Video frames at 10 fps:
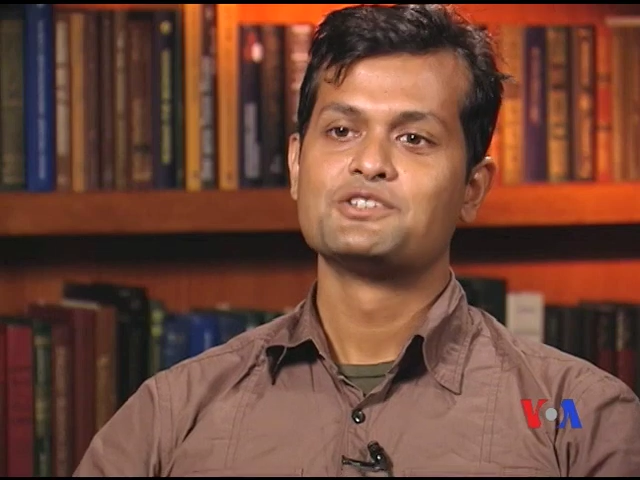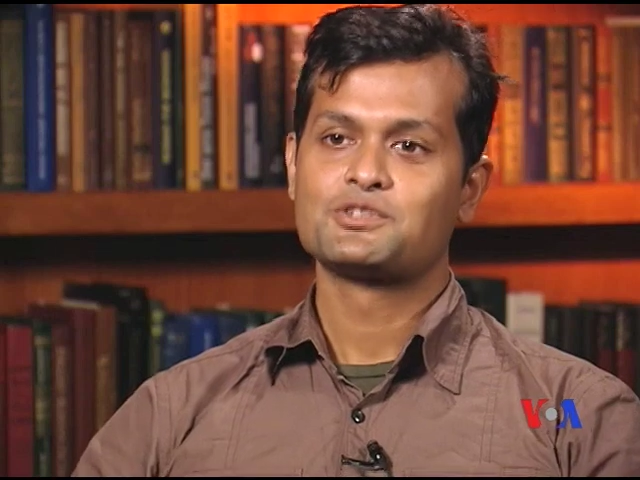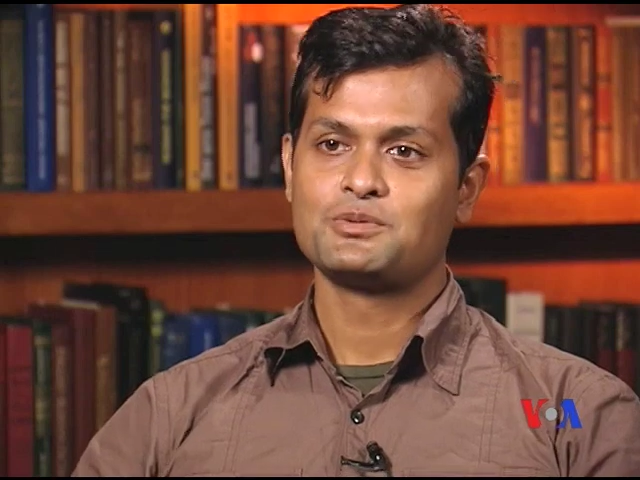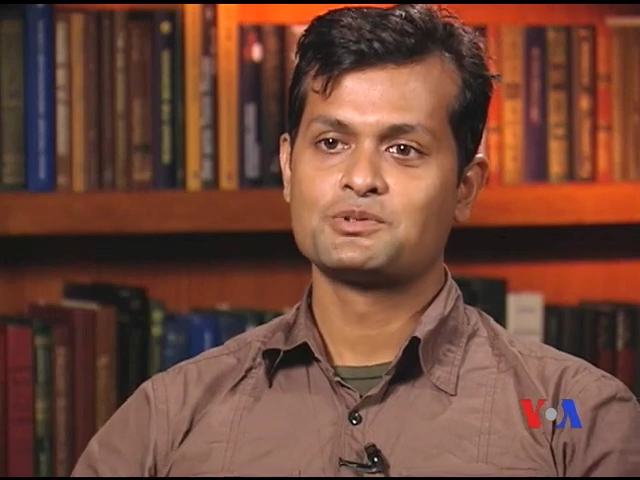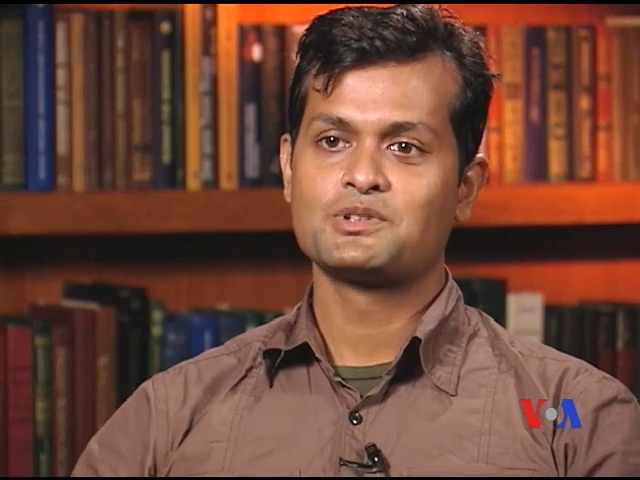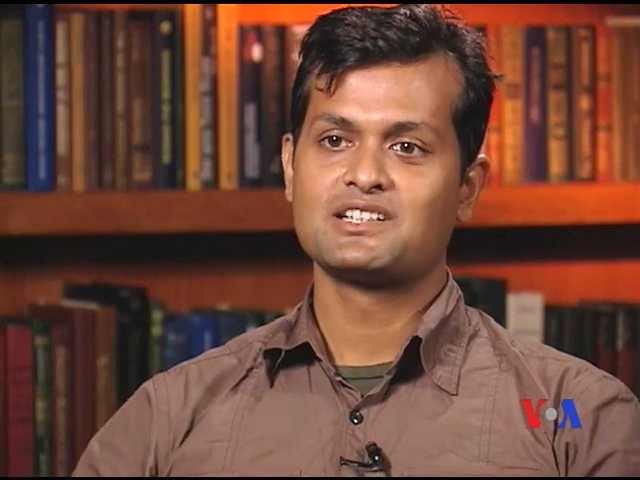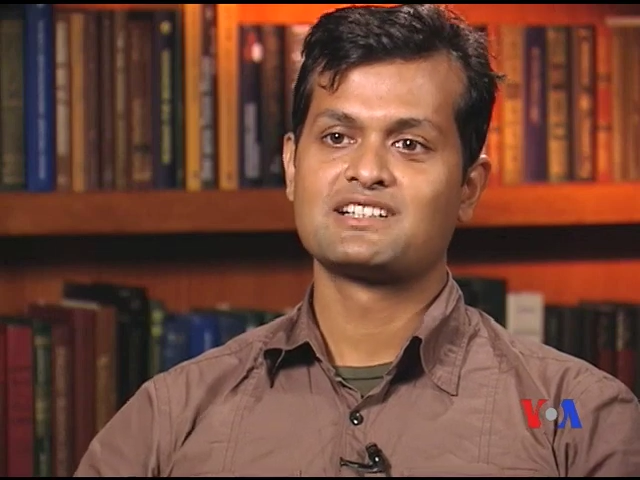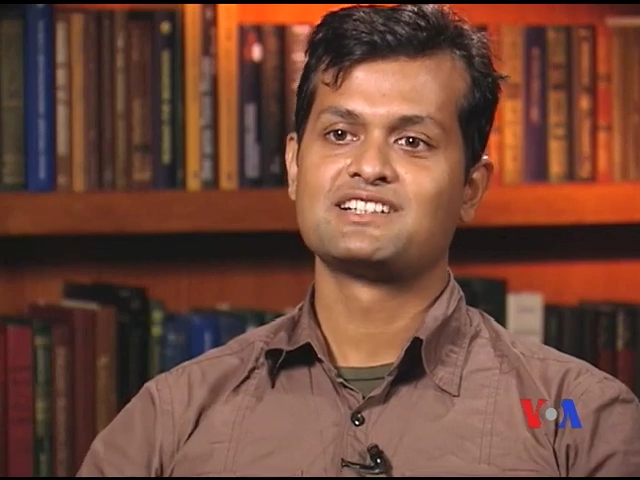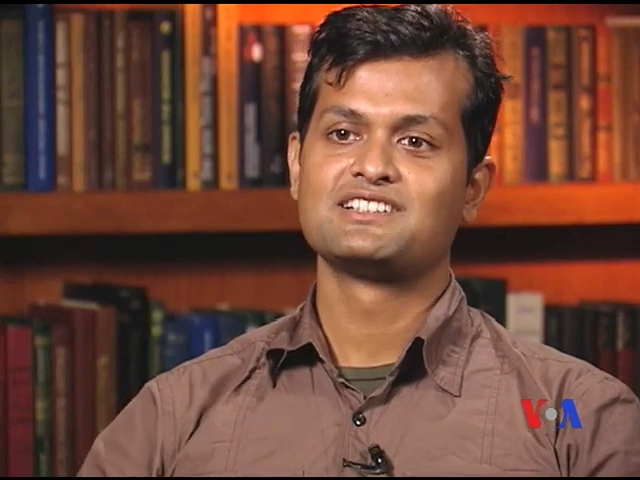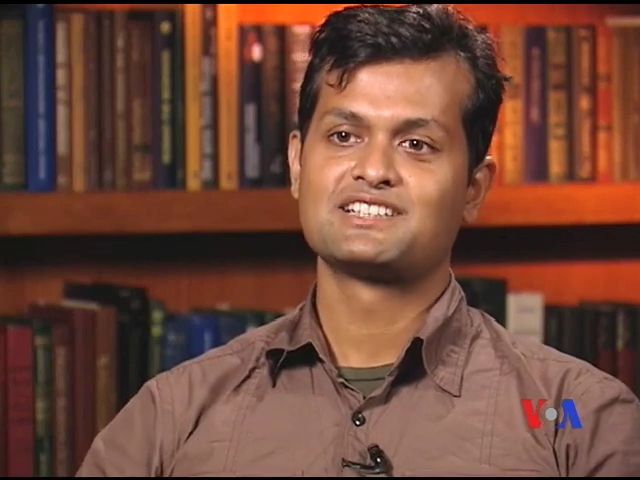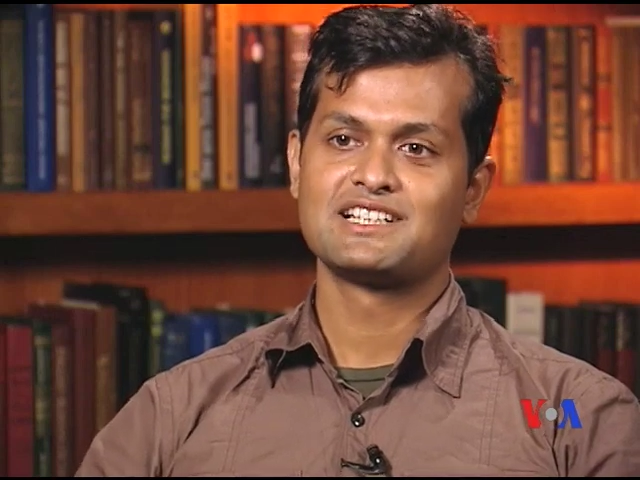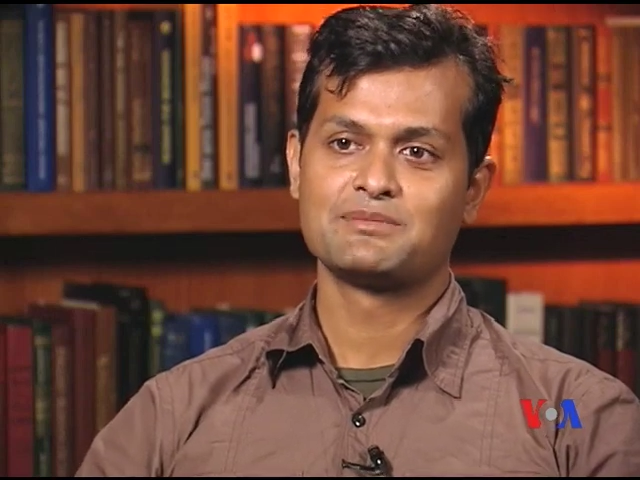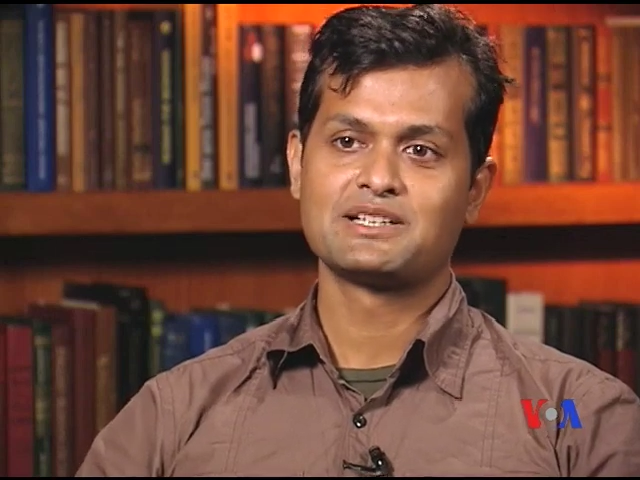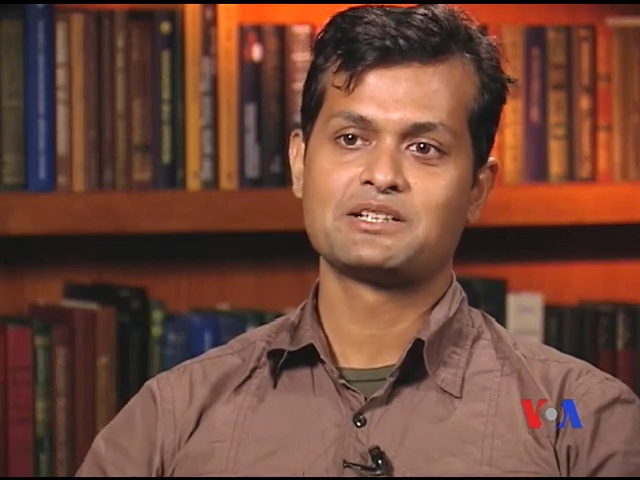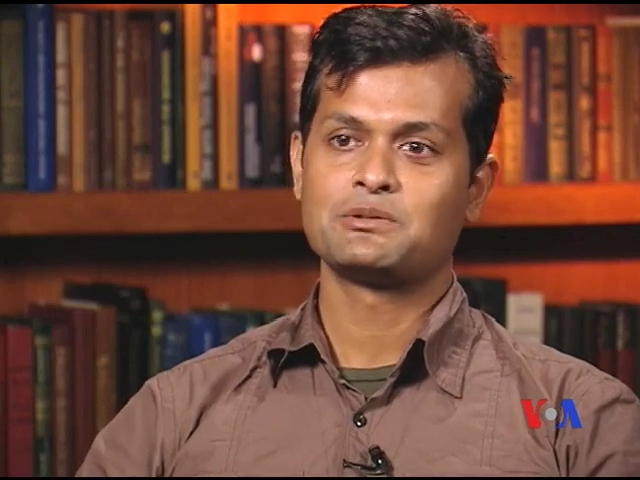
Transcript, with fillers: সমতলের ছেলেমেয়েরা